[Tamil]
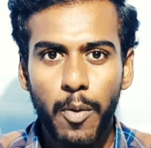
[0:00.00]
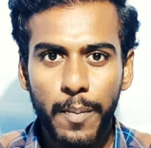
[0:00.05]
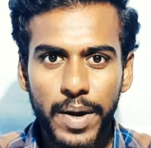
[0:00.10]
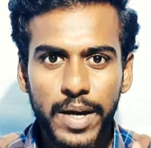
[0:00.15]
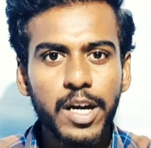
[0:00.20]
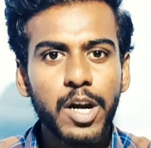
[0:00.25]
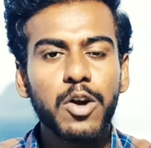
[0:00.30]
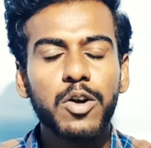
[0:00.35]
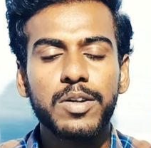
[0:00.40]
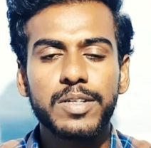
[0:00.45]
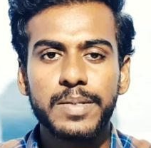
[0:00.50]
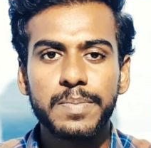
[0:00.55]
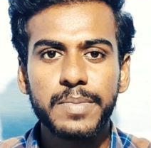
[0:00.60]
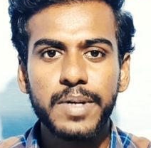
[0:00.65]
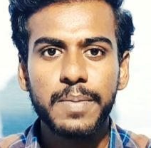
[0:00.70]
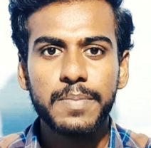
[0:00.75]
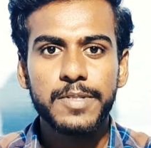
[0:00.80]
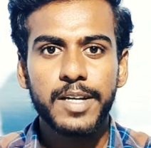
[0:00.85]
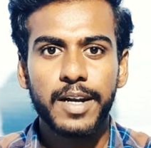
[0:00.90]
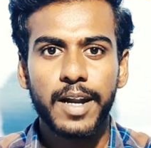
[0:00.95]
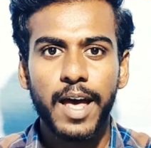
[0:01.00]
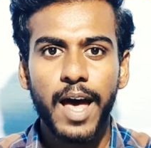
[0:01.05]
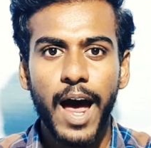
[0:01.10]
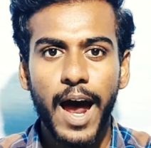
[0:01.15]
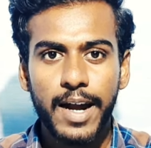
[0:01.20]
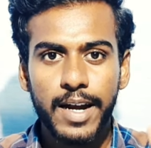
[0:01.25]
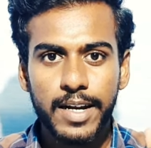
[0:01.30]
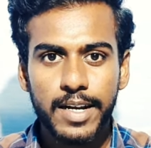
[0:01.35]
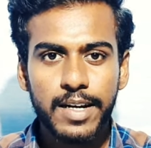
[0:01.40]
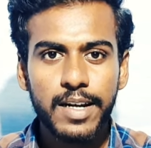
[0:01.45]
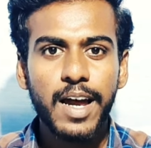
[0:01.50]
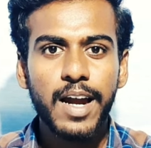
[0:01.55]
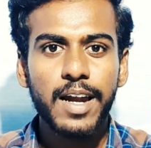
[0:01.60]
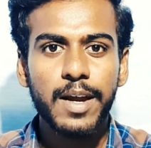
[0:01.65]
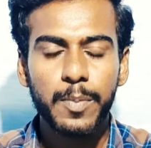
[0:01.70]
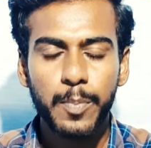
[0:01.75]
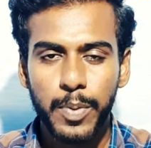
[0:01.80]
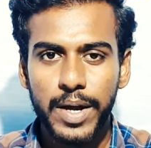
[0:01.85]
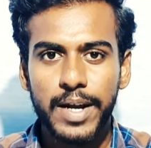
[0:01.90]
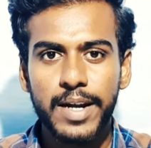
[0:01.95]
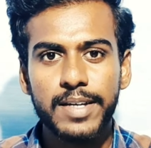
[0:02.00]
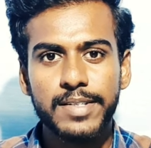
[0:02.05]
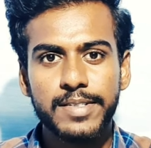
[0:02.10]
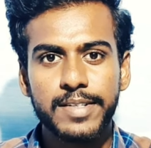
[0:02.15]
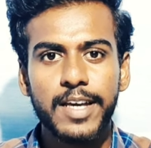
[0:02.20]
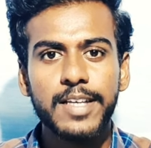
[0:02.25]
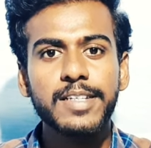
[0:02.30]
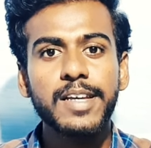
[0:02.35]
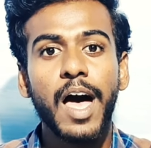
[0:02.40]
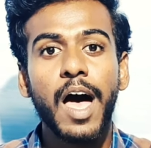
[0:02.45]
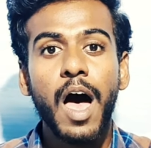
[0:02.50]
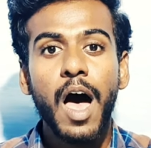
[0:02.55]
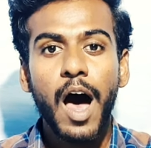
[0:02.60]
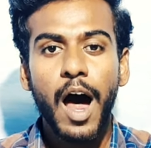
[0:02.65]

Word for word: ஒமேக்ரானோட சிம்டம்ஸ் என்ன அண்ட் இந்தியாவில் இப்போ என்ன ஸ்டேஜ்